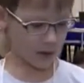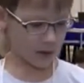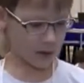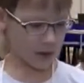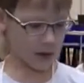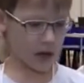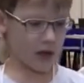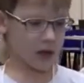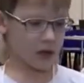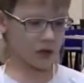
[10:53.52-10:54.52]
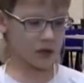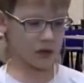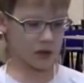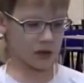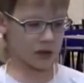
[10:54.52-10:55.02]
Э, тут
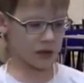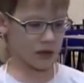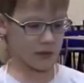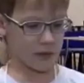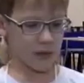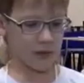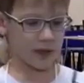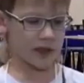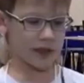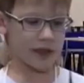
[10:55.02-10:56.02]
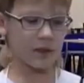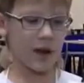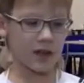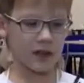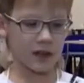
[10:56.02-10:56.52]
э, поднятие
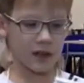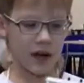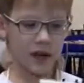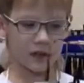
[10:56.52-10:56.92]
маркера,